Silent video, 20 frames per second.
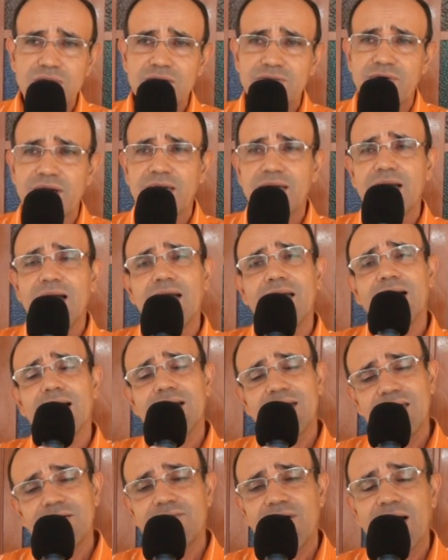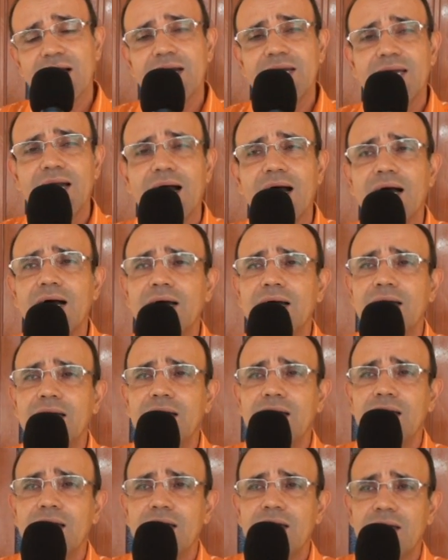quem vai ganhar, quem vai ganhar
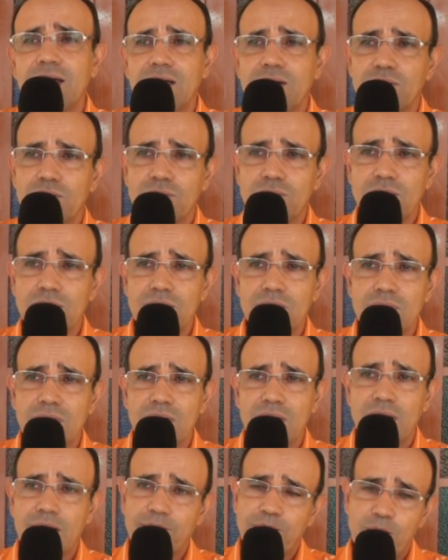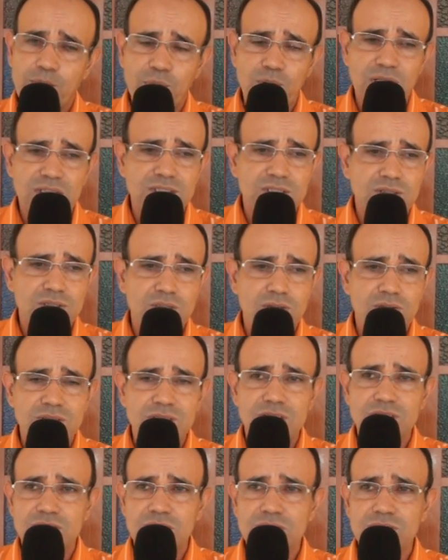é, o, é a população de
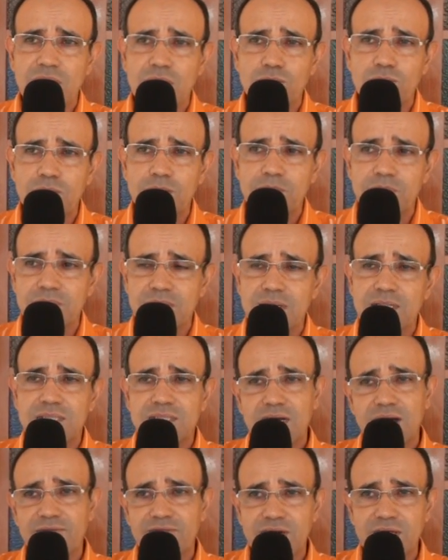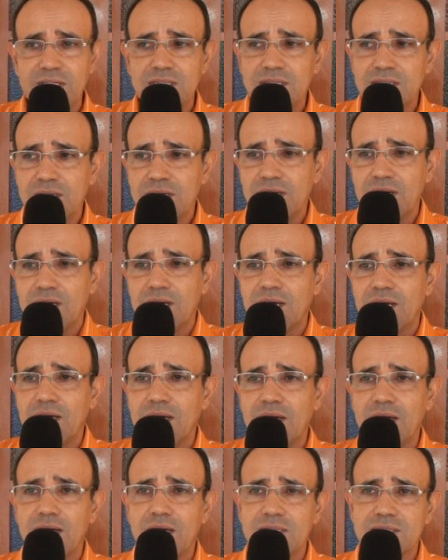Conceição Jacuípe, né, que já vem
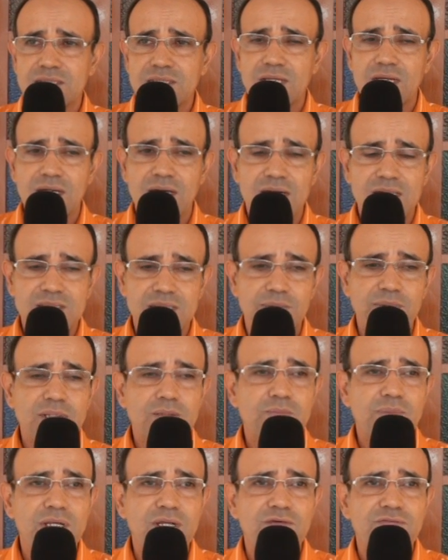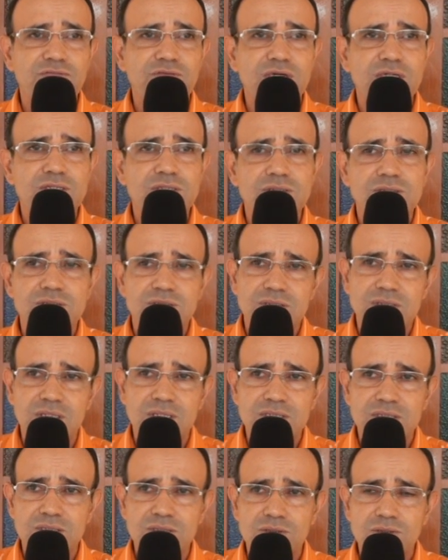é, é, recebendo benefícios
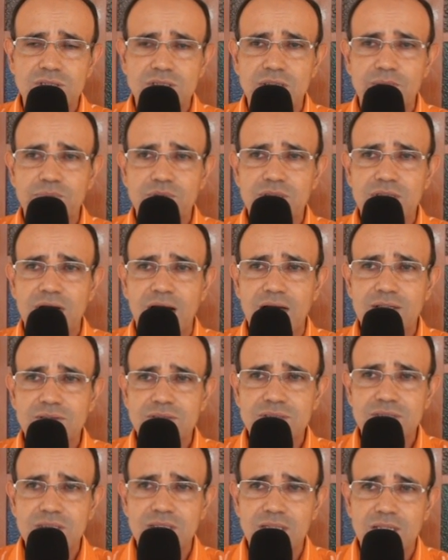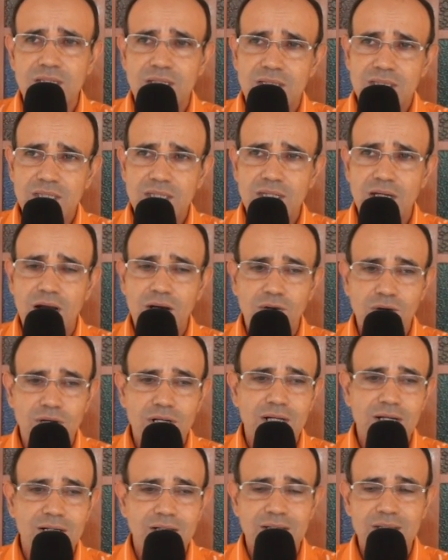desses dois deputados e
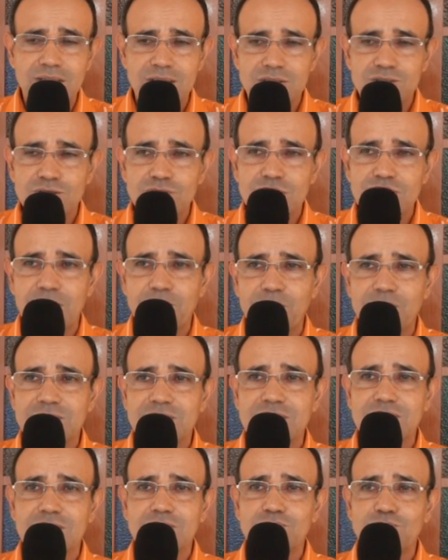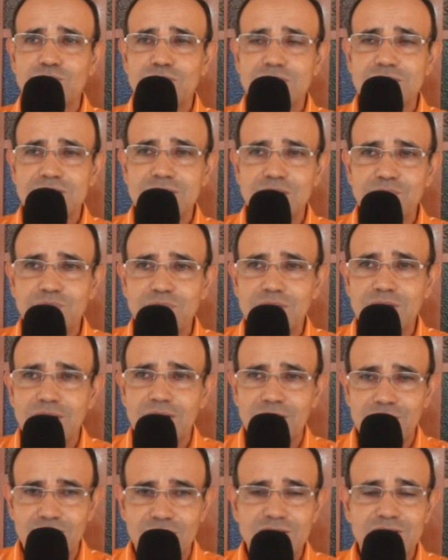agora eles dois representando o município,
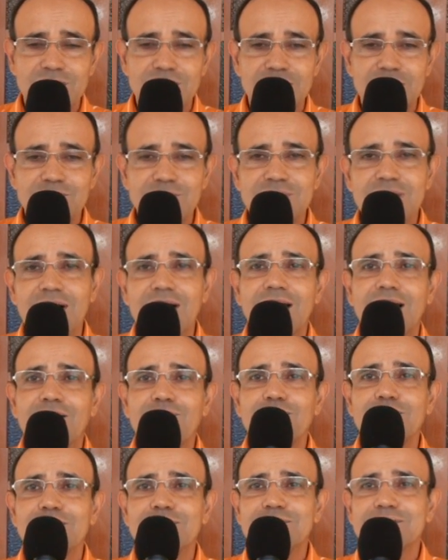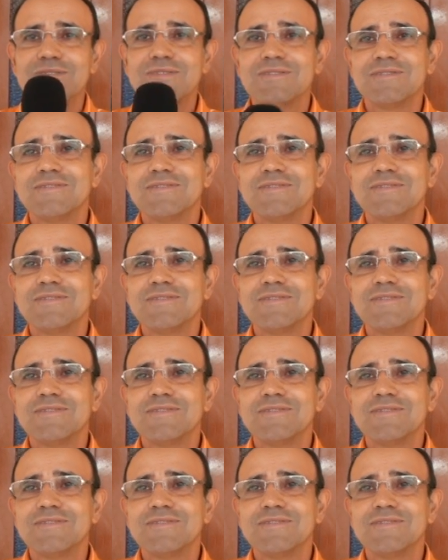nós só temos a ganhar com isso.